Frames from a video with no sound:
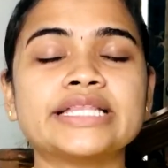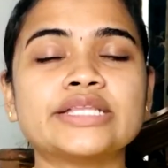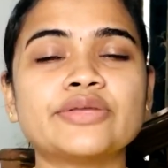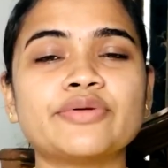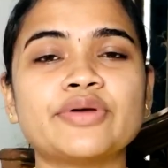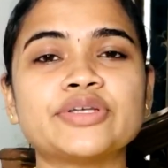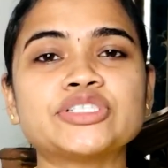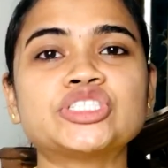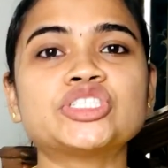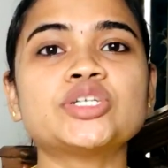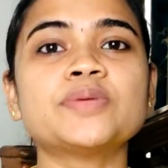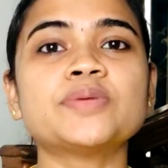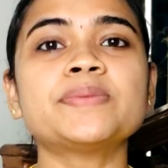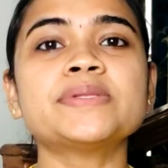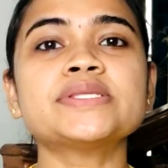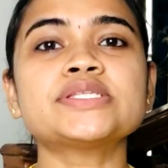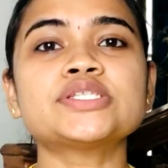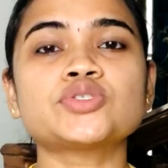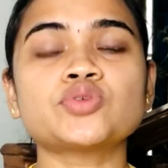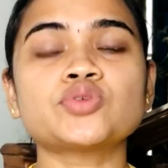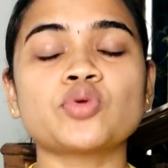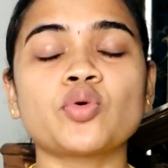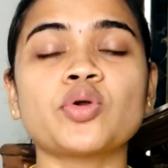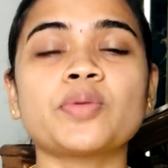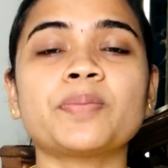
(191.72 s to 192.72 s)
இந்த வெஜிடபிள்
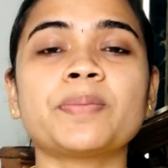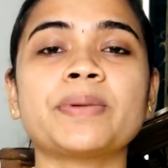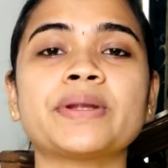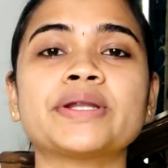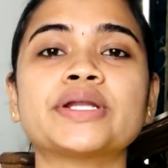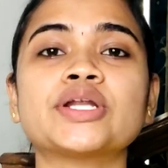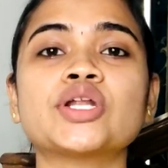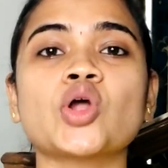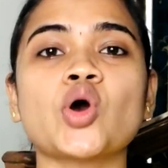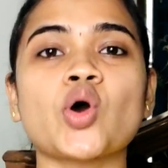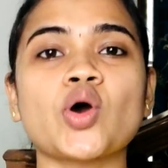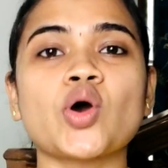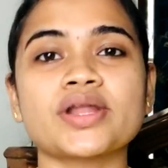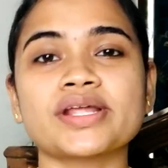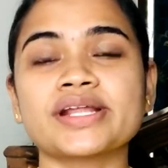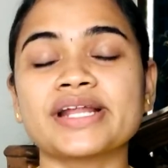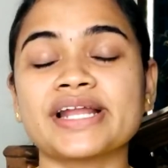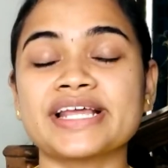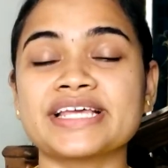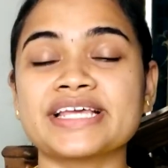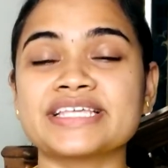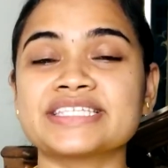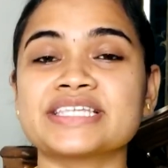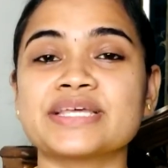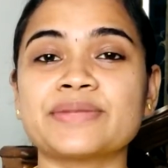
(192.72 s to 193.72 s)
ஸ்டோர் பண்ணுற
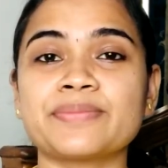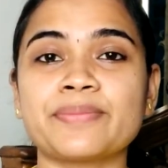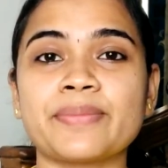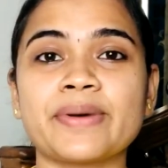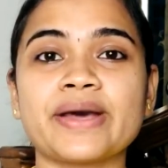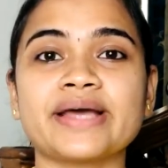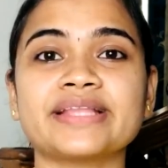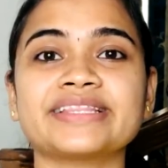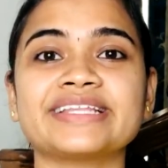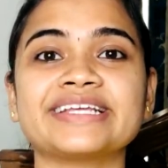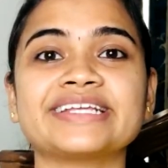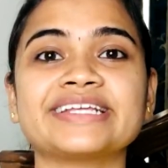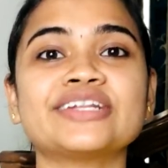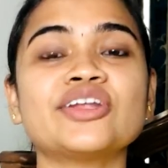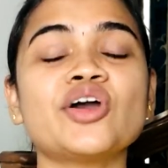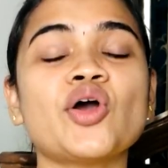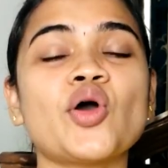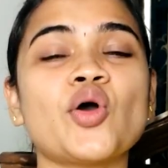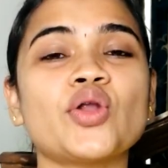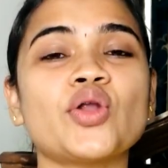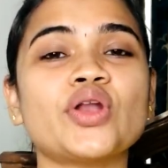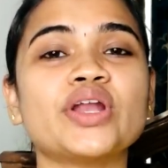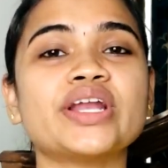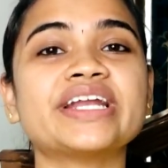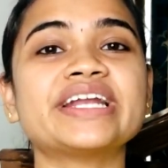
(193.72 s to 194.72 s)
ஆர்கனைசர் பார்த்தீங்கன்னா
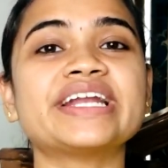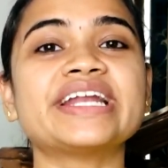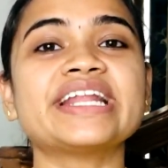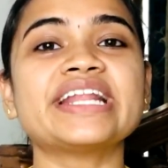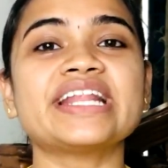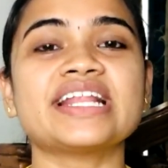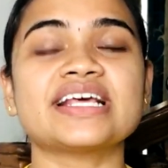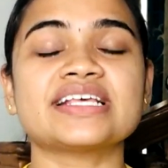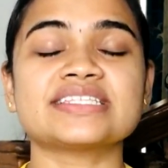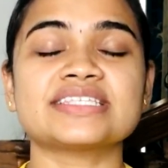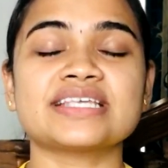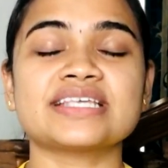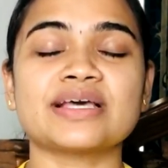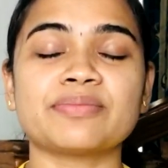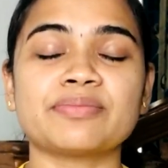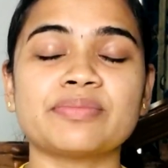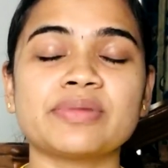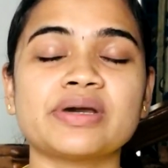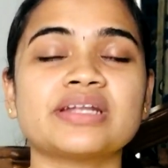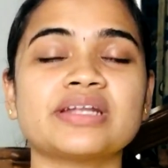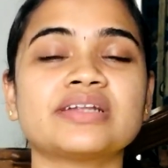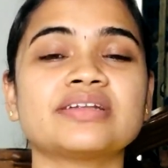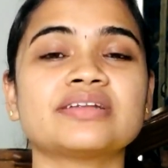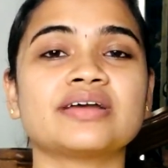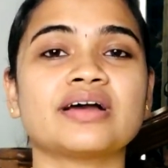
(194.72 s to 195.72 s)
ஆல்ரெடி நான்
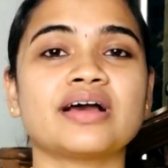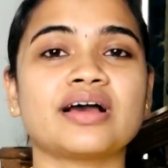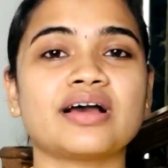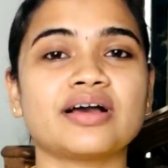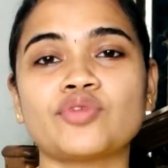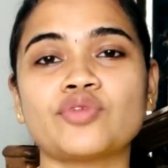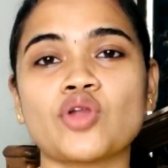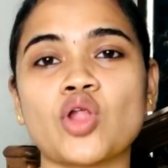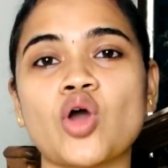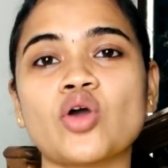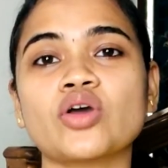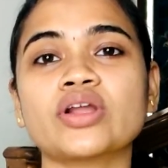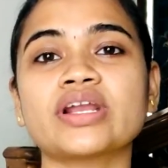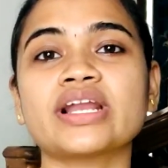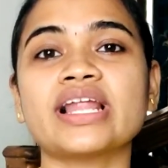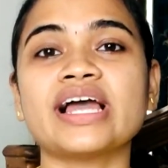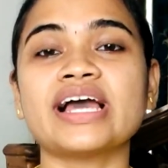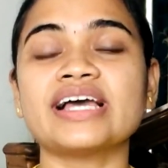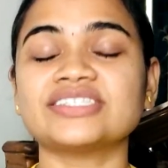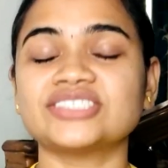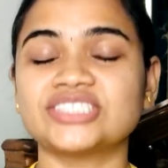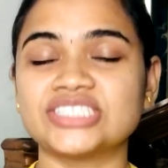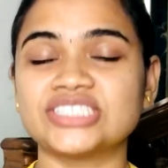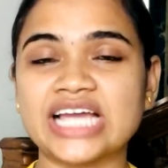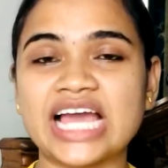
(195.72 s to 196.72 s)
சம்மர்
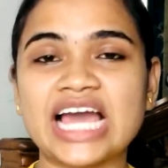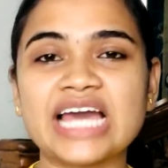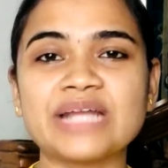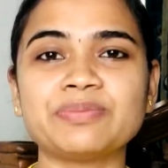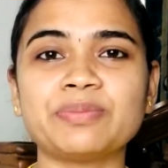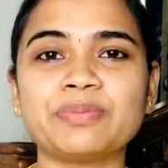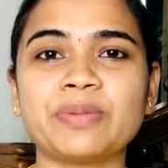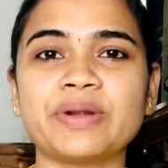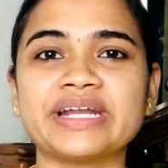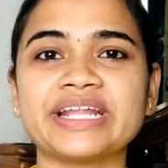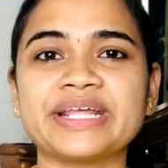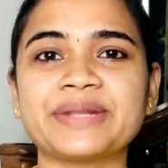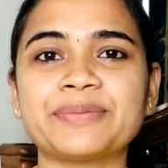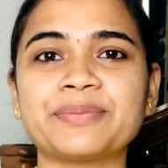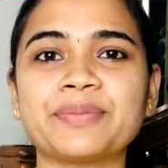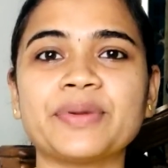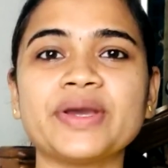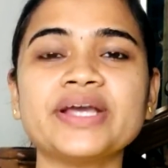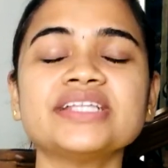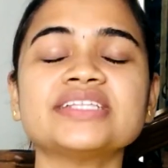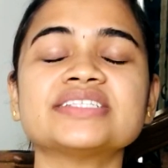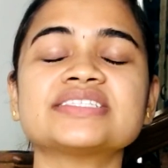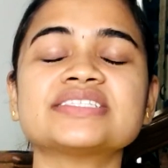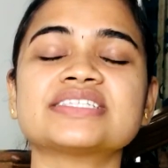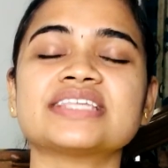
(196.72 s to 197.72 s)
வ்ளாகில் ஷேர்
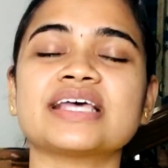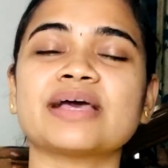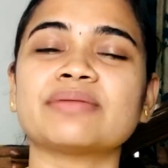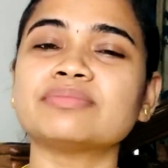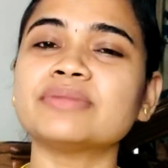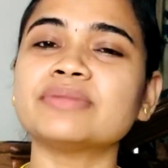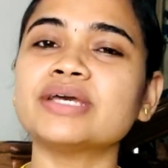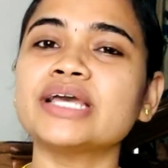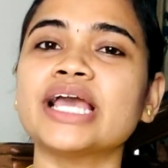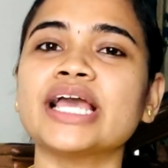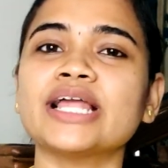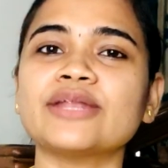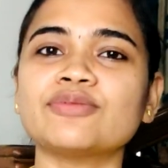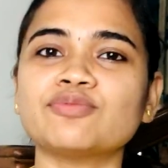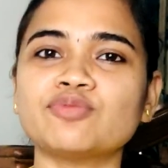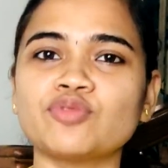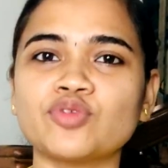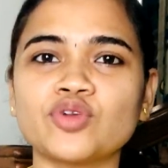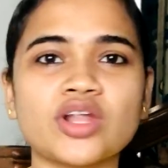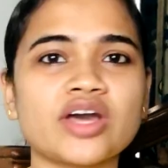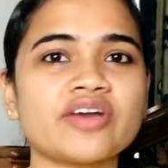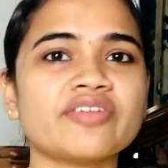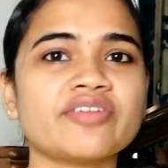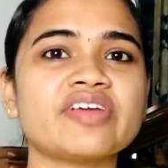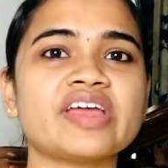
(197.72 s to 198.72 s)
பண்ணியிருப்பேன் இது செம்ம
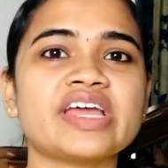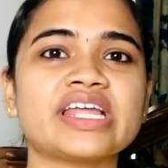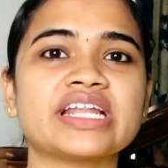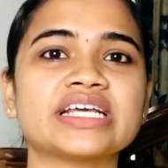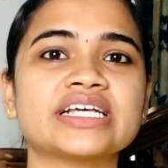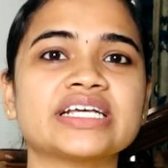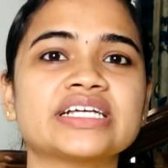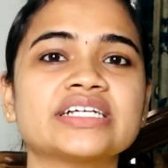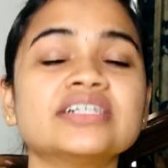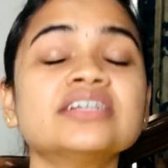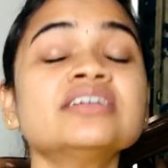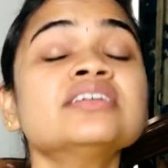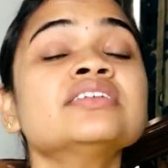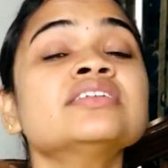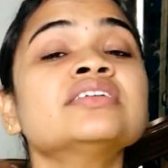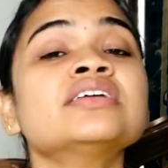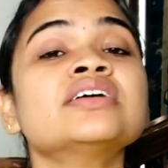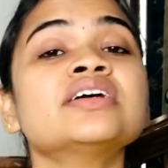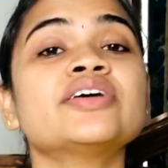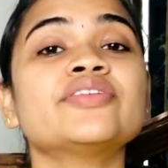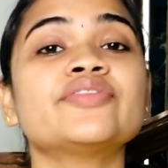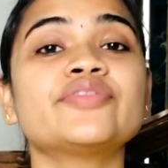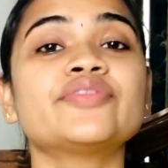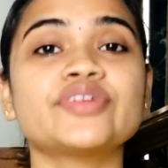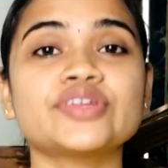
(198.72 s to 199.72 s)
ஹெல்ப்ஃபுல்லாகவே இருக்குது
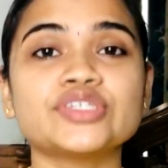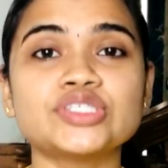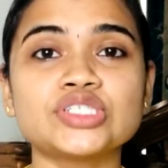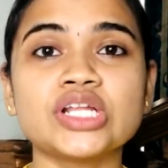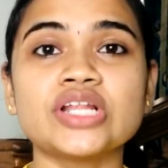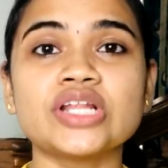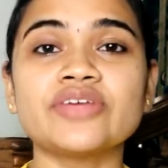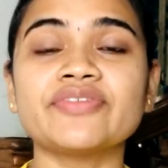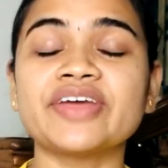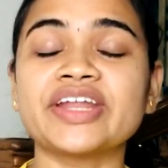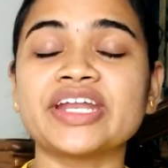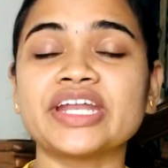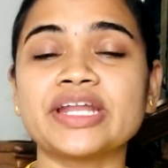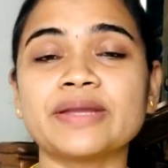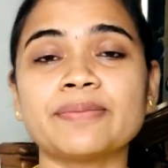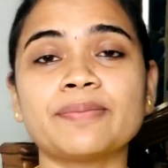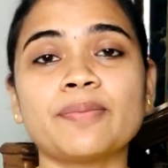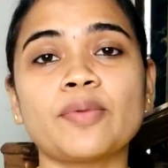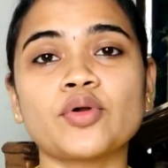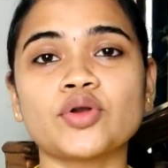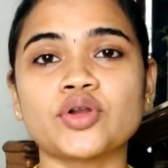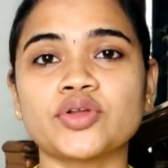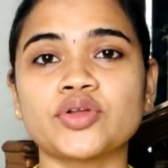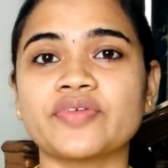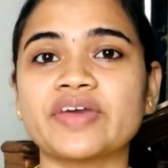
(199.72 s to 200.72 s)
ஃப்ரிட்ஜில் வெண்ணெய்
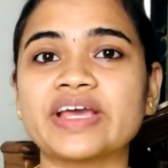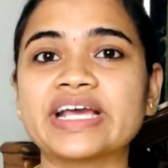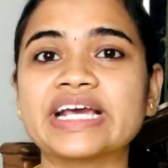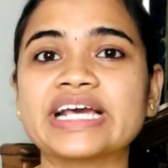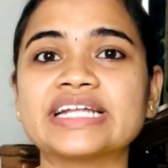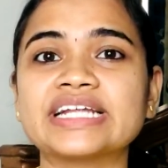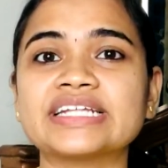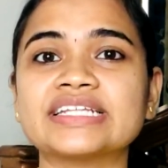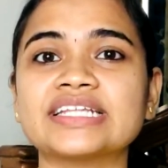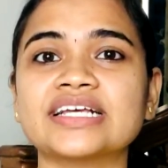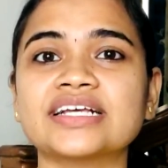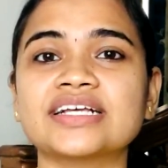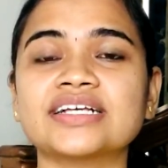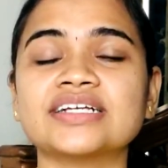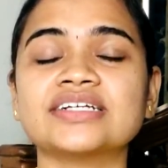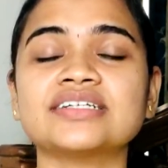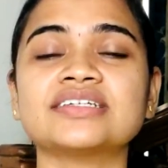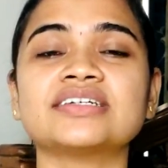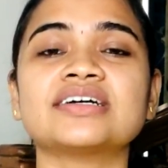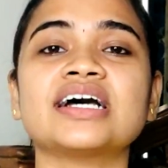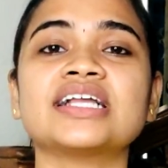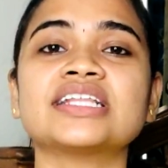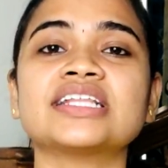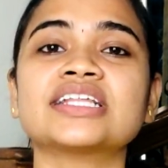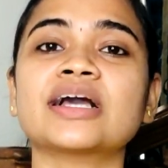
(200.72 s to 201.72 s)
போட்டு வைக்கிறதுக்கு
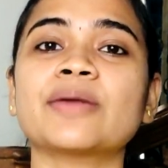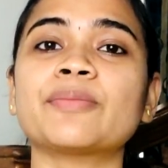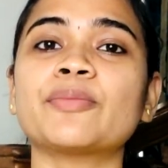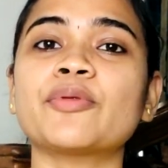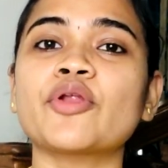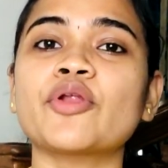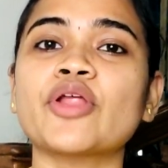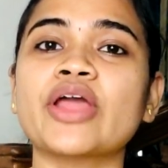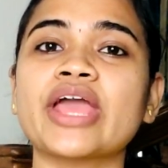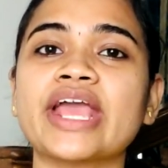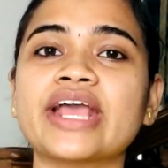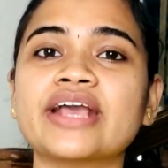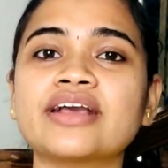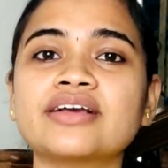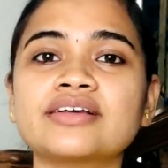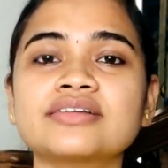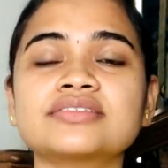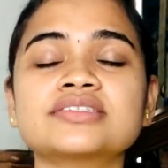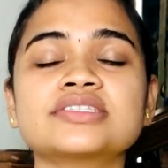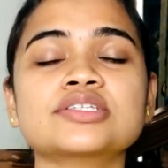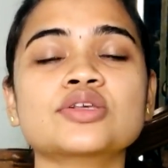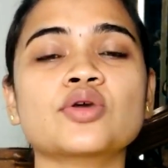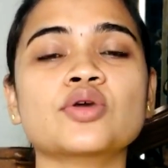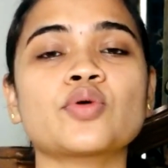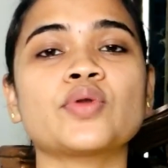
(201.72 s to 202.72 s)
அதுக்கப்புறம்
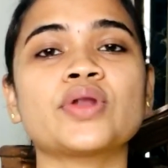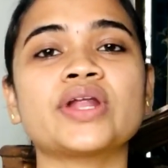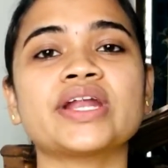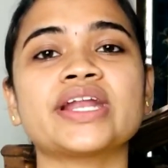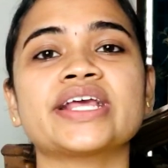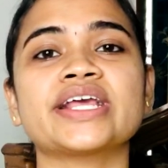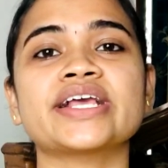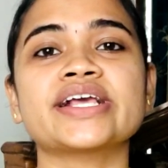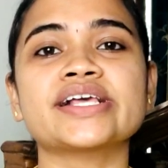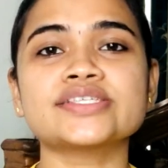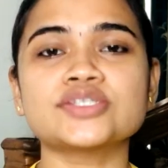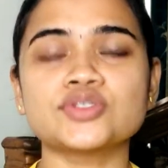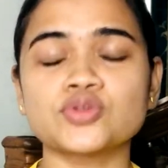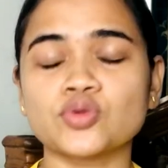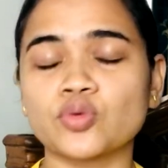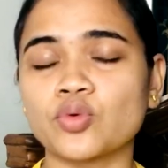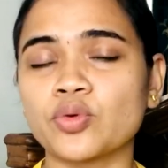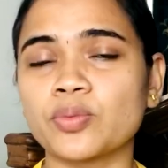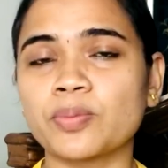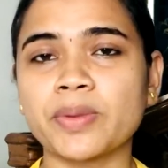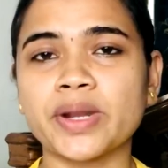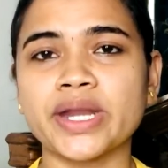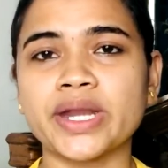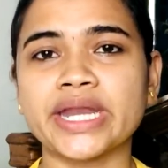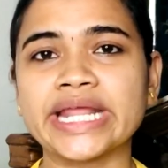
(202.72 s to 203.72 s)
எக்ஸ் கூட நீங்கள்
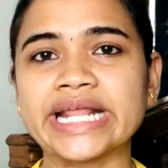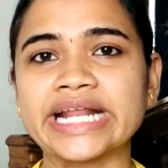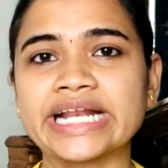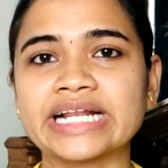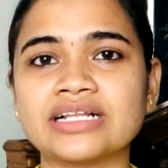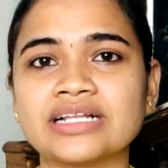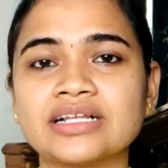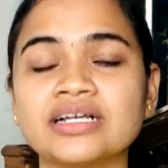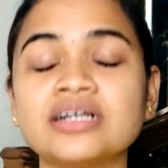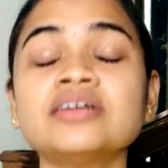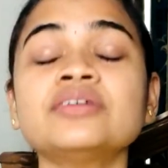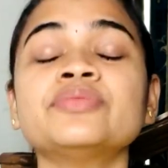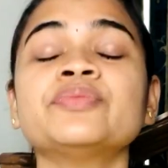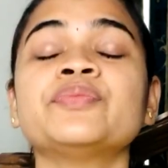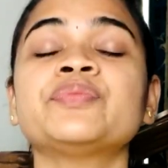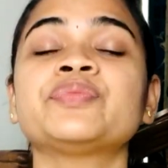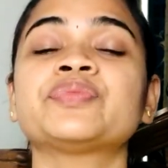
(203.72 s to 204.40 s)
ஸ்டோர் பண்ணிக்கலாம்